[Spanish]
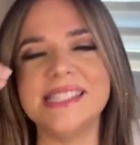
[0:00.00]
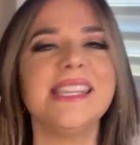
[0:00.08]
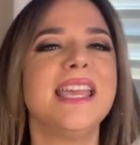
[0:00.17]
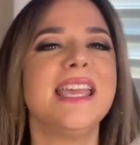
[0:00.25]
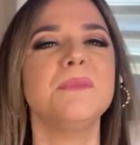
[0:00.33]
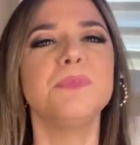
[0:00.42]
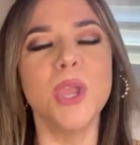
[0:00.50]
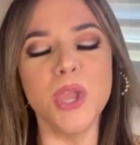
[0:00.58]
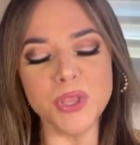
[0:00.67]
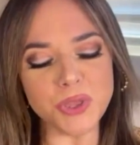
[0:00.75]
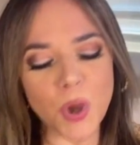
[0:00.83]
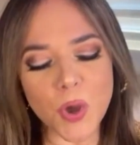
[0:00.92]
dice,
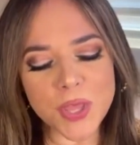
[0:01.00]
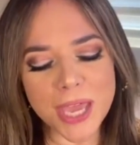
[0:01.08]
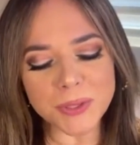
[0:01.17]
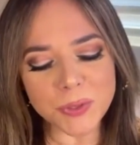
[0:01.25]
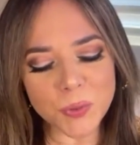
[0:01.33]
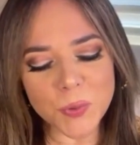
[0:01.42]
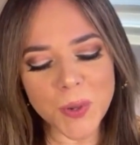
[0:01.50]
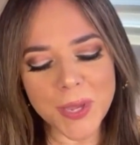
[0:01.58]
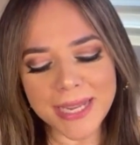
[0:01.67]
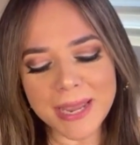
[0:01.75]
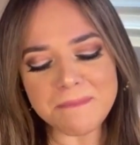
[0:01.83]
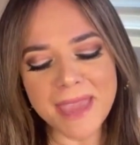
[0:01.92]
Toda tú
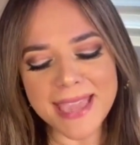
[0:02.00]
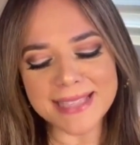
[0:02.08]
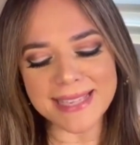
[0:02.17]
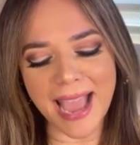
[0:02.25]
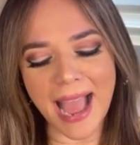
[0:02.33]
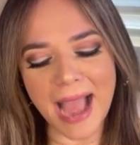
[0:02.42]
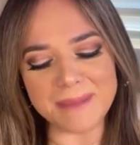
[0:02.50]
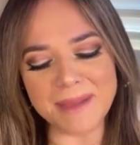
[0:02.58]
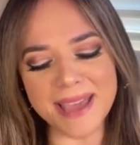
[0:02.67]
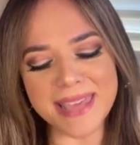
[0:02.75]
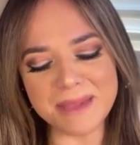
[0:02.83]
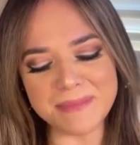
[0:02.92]
eres bella,
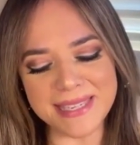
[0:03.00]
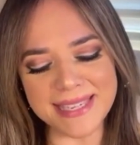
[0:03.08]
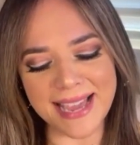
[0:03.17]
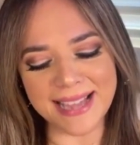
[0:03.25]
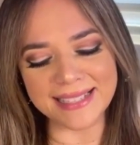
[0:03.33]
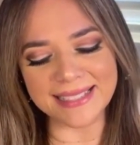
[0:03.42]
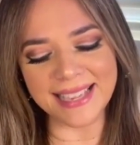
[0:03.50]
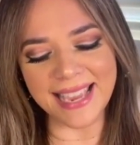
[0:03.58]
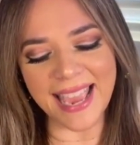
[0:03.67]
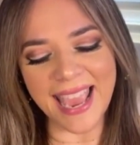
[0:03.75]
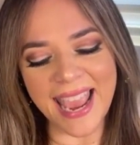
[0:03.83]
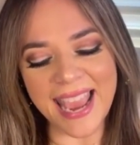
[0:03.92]
amada mía,
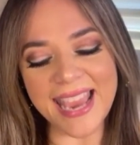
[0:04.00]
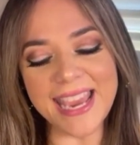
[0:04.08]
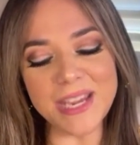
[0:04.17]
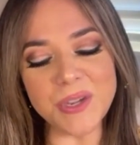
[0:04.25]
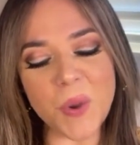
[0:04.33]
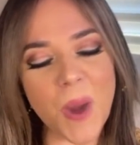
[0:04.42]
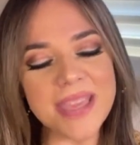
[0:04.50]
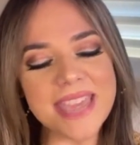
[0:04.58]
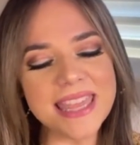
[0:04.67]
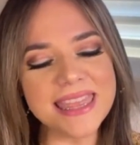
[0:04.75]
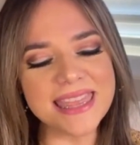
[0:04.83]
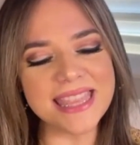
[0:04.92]
y no
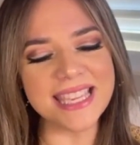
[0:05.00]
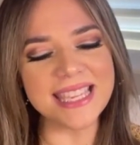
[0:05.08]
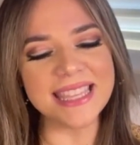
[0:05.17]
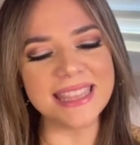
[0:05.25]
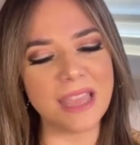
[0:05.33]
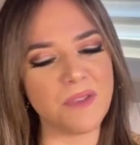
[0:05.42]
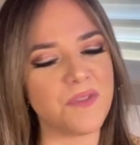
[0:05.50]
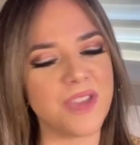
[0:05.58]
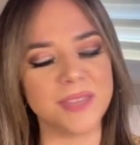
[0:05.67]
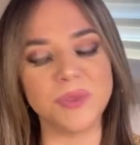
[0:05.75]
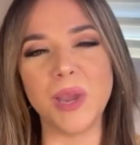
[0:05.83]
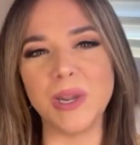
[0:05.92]
hay en ti
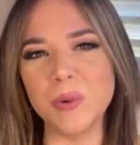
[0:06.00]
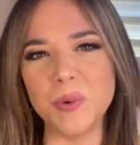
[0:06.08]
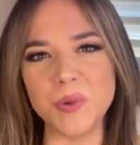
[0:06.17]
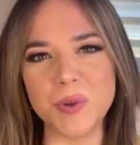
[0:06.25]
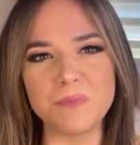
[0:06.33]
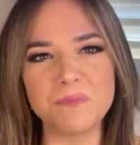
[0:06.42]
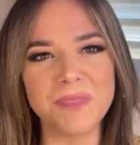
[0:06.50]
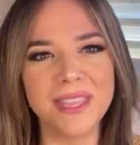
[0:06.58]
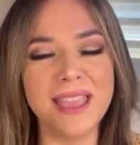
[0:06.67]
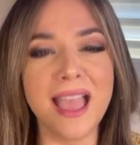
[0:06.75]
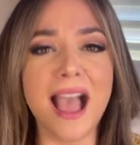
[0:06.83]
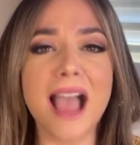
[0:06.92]
defecto alguno.
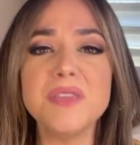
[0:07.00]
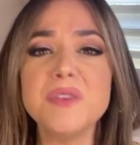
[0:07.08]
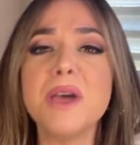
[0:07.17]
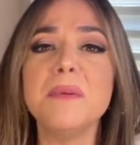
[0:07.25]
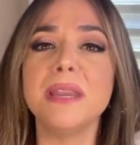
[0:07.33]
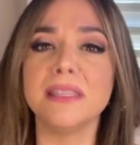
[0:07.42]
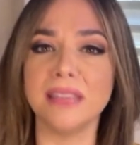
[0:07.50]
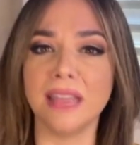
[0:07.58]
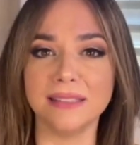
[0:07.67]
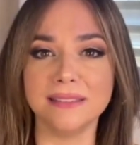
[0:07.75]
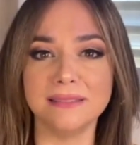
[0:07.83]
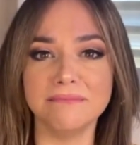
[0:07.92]
Hay una
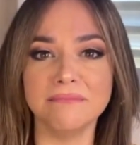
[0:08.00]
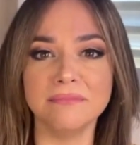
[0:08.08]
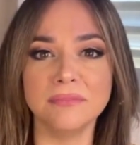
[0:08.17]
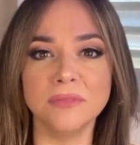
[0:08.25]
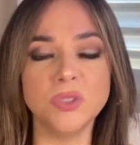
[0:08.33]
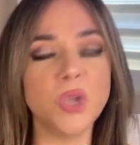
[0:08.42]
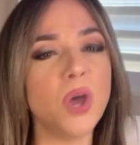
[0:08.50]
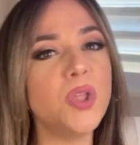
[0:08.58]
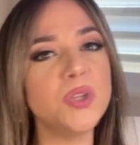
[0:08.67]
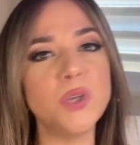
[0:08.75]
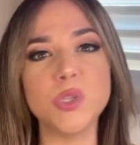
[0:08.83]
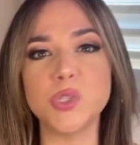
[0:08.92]
verdad,
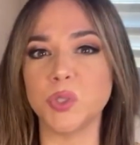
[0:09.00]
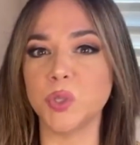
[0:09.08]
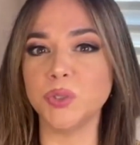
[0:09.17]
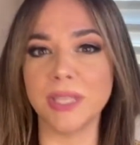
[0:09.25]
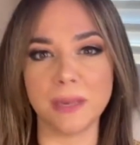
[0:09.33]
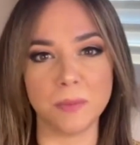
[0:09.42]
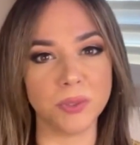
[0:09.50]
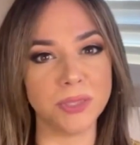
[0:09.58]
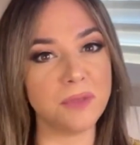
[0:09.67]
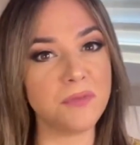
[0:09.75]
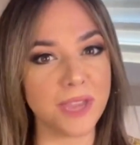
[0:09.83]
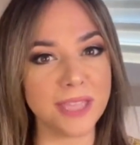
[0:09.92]
todos nosotros tenemos
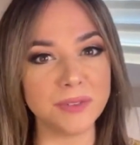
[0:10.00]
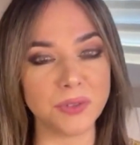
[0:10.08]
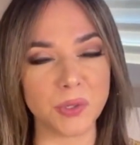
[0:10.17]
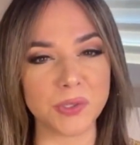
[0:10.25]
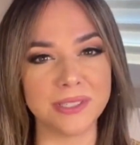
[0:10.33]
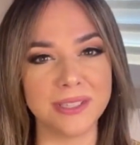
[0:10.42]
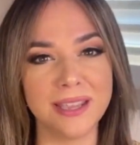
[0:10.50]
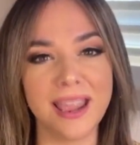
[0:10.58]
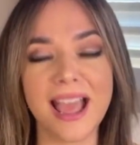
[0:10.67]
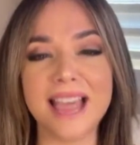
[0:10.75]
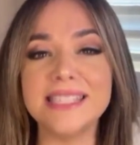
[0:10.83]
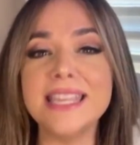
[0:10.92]
defectos,
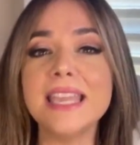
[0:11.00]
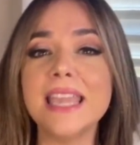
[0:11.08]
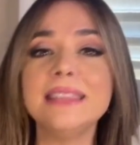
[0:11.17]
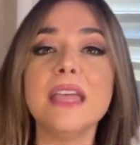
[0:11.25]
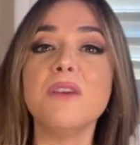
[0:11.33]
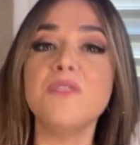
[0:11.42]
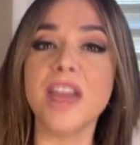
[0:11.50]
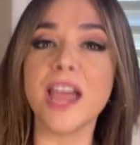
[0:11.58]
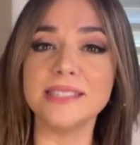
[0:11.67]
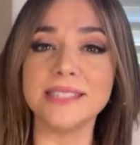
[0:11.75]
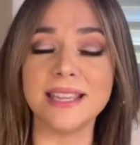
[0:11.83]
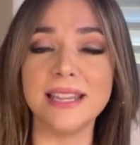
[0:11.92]
así que esta
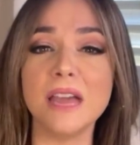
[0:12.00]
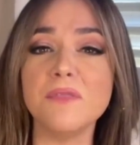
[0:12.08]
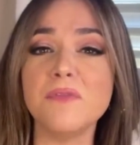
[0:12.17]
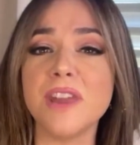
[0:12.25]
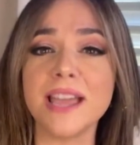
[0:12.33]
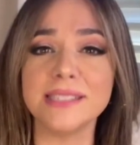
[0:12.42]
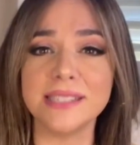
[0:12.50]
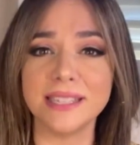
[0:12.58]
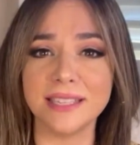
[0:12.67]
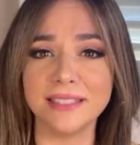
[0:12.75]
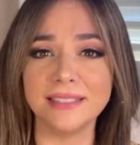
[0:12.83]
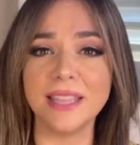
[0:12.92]
frase es la
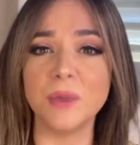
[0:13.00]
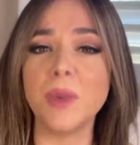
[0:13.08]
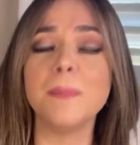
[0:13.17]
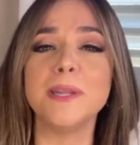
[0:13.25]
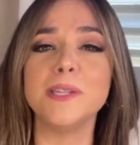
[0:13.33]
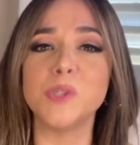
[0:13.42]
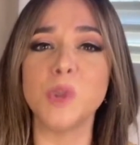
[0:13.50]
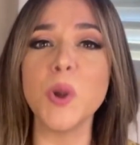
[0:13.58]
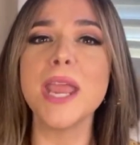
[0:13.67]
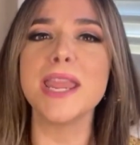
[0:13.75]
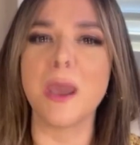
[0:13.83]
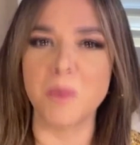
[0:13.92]
frase de una
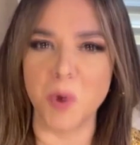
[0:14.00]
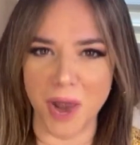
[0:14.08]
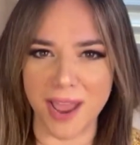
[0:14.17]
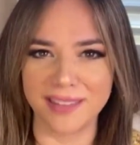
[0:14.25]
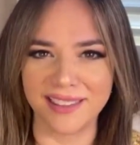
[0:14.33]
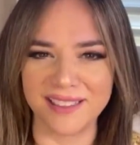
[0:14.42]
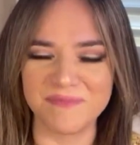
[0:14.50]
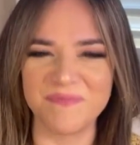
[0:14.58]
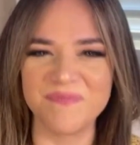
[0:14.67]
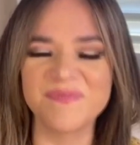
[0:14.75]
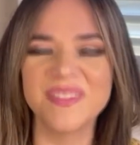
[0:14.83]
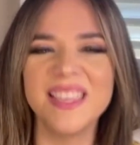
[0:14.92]
persona enamorada.